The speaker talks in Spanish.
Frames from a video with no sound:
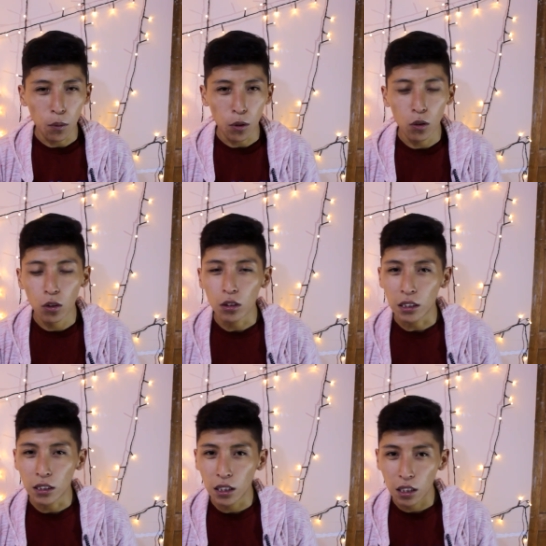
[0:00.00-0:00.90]
por uno
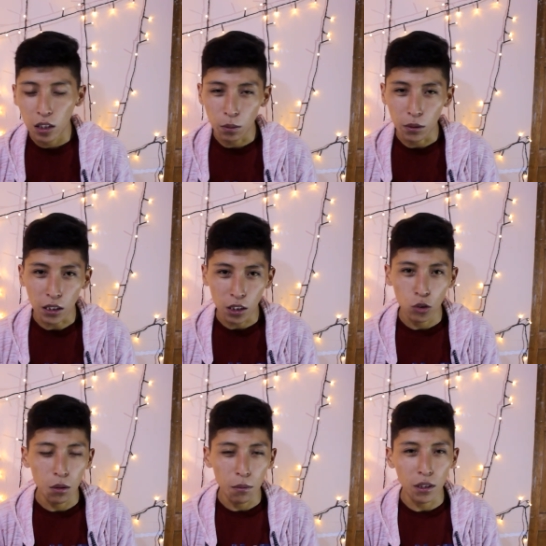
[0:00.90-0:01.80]
acerca de los mensajes
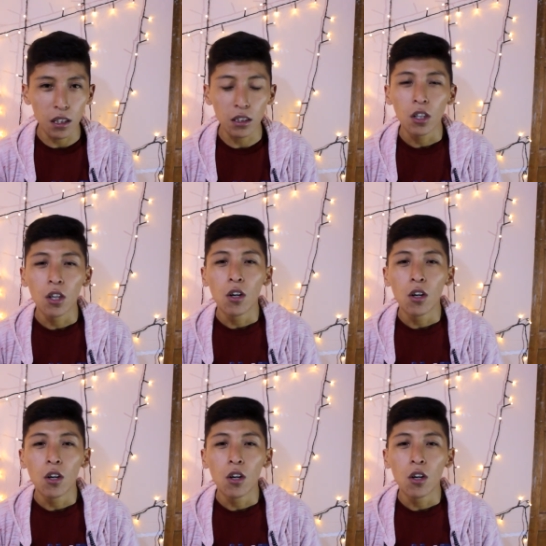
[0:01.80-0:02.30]
subliminales